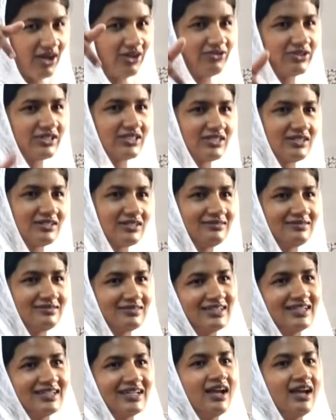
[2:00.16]
ஃபர்ஸ்ட்
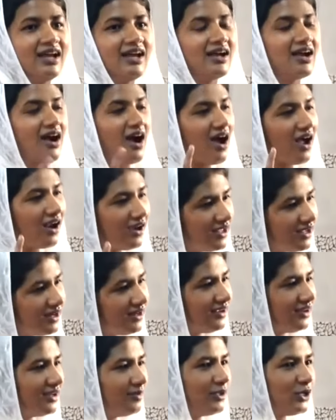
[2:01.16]
காலையில
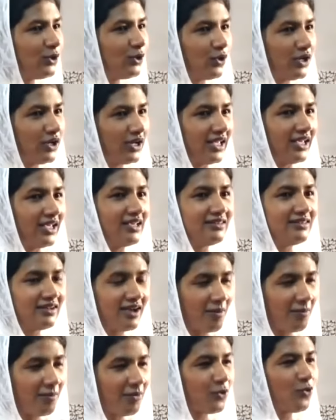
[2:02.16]
எழுமின உடனே
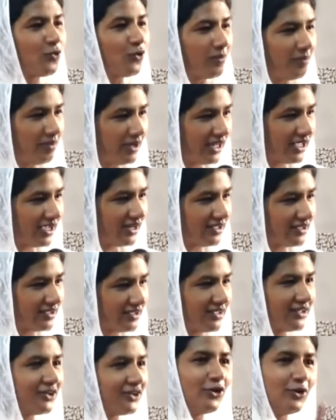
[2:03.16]
இதுக்கப்புறம் உங்க பிள்ளைங்களுக்கு
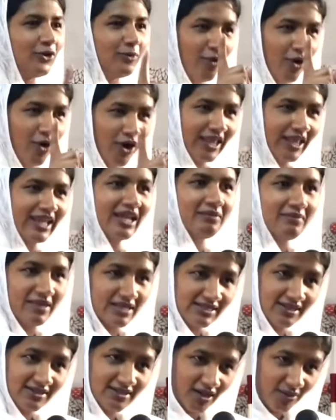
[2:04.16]
குட் மார்னிங்னு
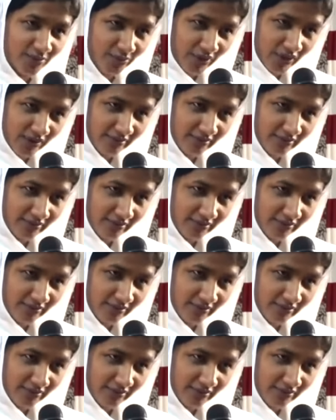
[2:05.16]
மெசேஜ் அனுப்புங்க